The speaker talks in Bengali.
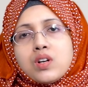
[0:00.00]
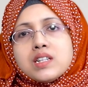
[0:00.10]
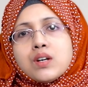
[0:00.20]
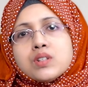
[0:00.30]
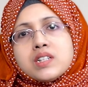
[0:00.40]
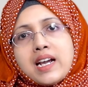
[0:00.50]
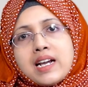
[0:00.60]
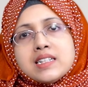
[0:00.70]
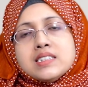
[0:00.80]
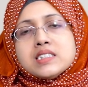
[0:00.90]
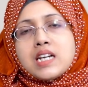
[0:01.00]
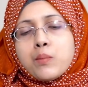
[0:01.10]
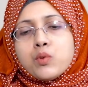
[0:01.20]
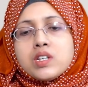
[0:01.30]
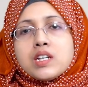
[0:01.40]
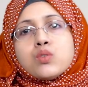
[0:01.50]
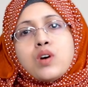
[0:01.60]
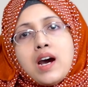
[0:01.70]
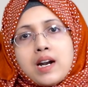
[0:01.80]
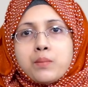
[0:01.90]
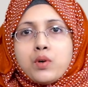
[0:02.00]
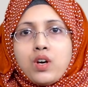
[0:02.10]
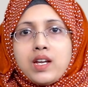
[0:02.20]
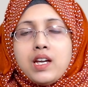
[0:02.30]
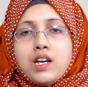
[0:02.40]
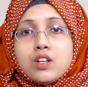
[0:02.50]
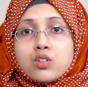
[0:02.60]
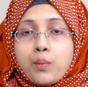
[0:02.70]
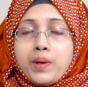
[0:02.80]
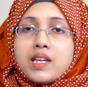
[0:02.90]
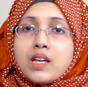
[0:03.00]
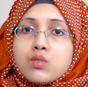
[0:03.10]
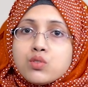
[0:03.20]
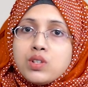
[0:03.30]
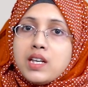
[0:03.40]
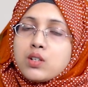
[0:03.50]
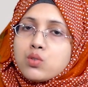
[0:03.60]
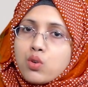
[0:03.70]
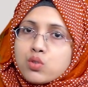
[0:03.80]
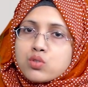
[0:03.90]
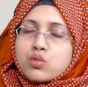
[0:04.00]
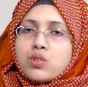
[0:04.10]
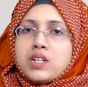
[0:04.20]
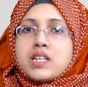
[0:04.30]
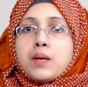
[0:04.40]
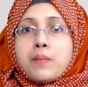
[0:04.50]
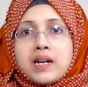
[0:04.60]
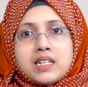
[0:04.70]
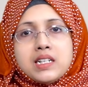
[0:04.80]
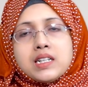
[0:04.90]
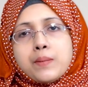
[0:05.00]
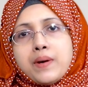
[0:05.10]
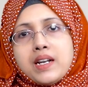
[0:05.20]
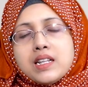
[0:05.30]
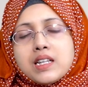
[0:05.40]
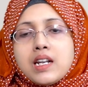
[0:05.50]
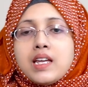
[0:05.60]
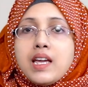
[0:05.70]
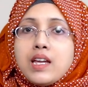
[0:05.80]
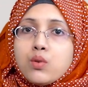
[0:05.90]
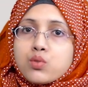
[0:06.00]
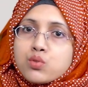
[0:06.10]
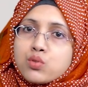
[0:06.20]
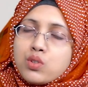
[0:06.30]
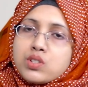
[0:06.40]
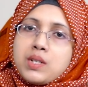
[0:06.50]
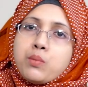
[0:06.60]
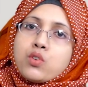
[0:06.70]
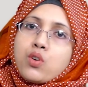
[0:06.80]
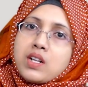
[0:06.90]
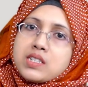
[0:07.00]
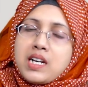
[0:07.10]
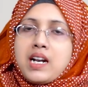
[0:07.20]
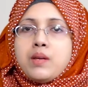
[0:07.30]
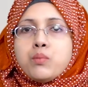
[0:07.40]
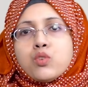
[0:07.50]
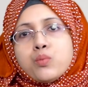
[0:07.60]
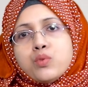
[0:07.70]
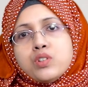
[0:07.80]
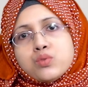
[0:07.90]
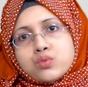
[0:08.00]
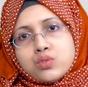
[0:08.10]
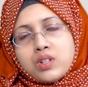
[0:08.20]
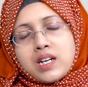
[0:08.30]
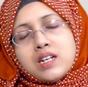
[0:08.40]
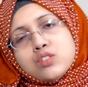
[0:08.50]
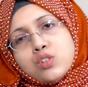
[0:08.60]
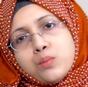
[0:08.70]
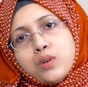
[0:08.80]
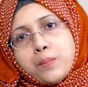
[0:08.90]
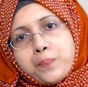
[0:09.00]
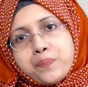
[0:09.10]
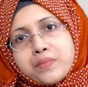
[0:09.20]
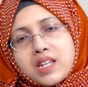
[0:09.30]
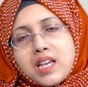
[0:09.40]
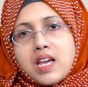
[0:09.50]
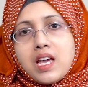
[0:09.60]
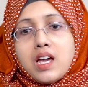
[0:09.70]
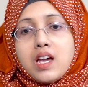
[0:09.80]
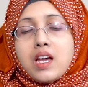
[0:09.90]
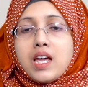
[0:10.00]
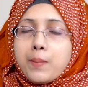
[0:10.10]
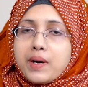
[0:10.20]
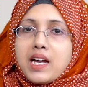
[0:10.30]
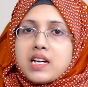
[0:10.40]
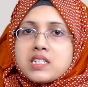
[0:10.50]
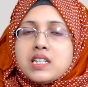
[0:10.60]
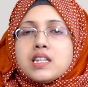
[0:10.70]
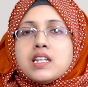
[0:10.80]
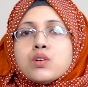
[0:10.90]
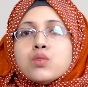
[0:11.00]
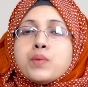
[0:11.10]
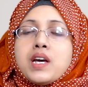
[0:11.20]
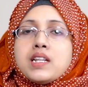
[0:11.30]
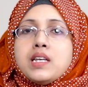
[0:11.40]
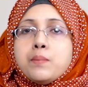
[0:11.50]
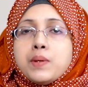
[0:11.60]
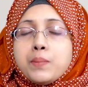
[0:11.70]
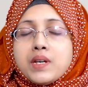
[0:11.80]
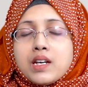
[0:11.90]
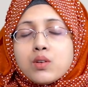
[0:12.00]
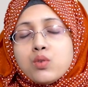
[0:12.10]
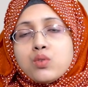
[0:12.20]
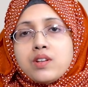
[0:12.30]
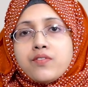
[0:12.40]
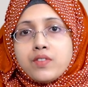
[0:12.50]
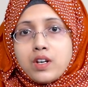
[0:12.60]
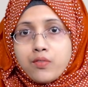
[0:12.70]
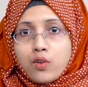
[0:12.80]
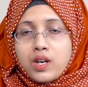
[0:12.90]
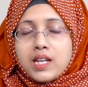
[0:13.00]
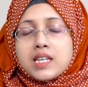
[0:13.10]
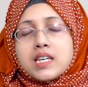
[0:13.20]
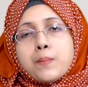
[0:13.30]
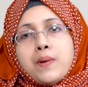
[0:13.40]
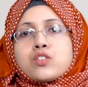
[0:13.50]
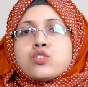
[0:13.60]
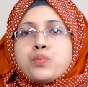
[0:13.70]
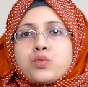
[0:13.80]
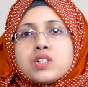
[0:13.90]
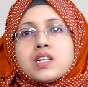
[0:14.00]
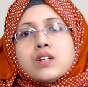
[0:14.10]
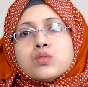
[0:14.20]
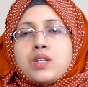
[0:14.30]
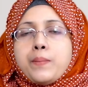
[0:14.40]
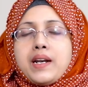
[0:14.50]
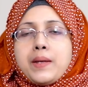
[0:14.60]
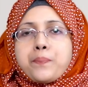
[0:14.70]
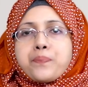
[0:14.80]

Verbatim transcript: করে তাহলে দেখা যায় যে সাময়িক একটু আরাম হয় তবে কেউ যদি একটু কষ্ট করে এটিকে মানিয়ে নিতে পারে তাহলে এই ওষুধগুলো সেবন করা ছাড়াই পুরোপুরি সুস্থ থাকা সম্ভব এবারে আসি দীর্ঘমেয়াদী পিপিআই গ্রহণের ফলে কি কি পার্শ্ব প্রতিক্রিয়া হতে পারে